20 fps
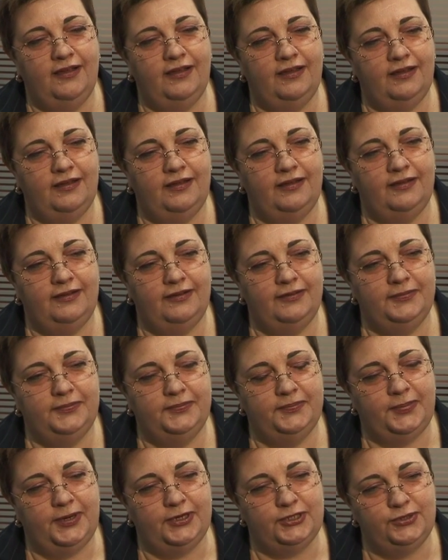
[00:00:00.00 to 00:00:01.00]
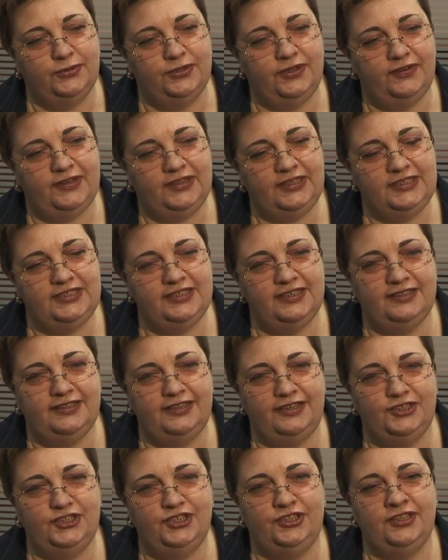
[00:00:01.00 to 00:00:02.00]
прошло, наверное, недели
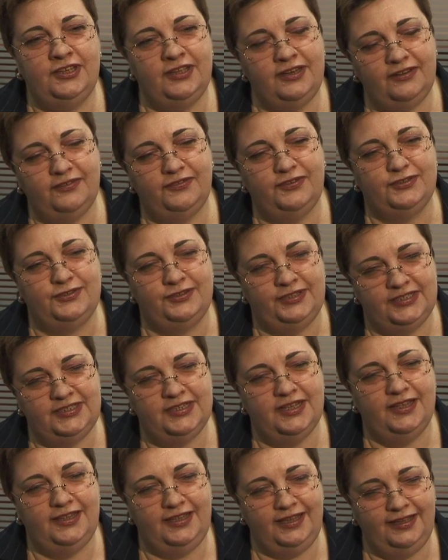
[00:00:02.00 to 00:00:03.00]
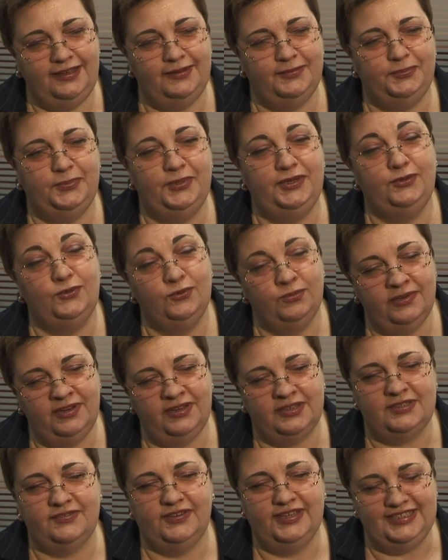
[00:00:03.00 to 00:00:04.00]
3-4, в результате они
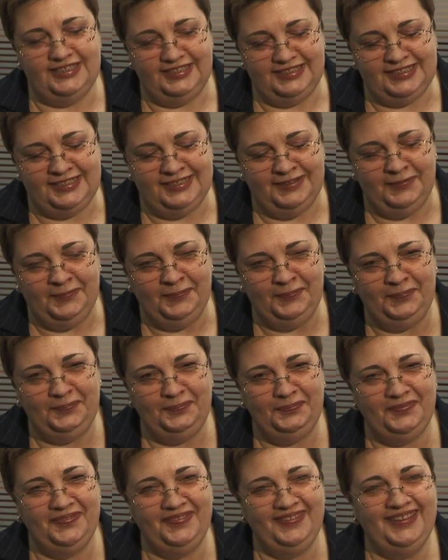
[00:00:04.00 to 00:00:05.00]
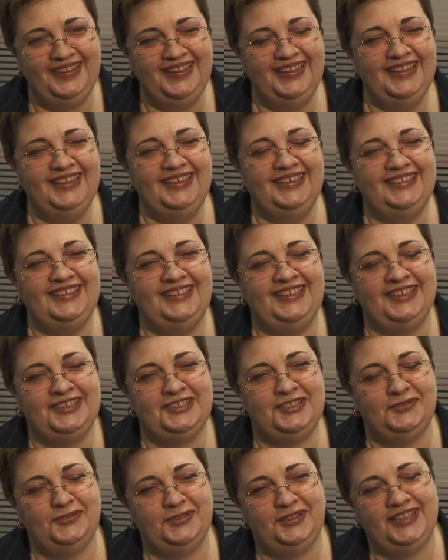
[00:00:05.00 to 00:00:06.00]
передумали разводиться.
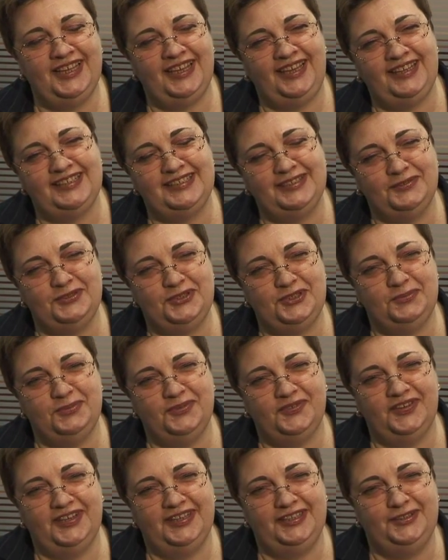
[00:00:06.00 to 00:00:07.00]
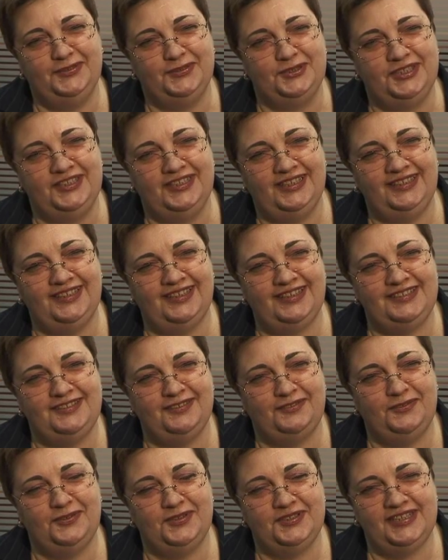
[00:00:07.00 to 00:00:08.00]
Так что вот такие случаи бывают тоже. Иногда
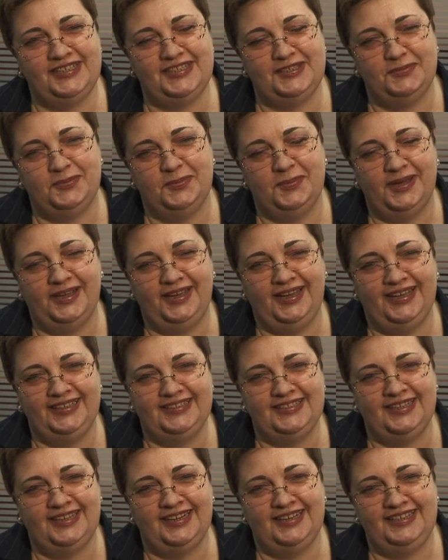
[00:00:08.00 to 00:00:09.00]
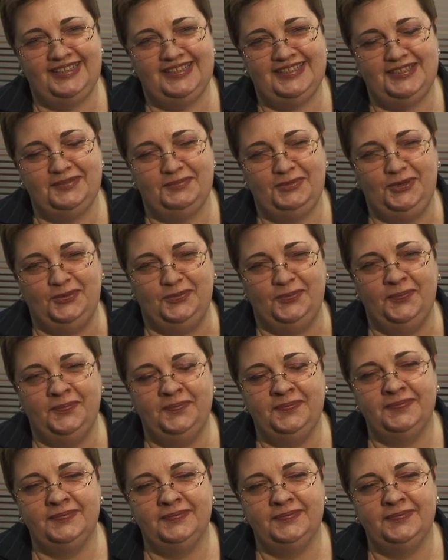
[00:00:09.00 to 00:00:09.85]
реструктуризация помогает сохранить семью.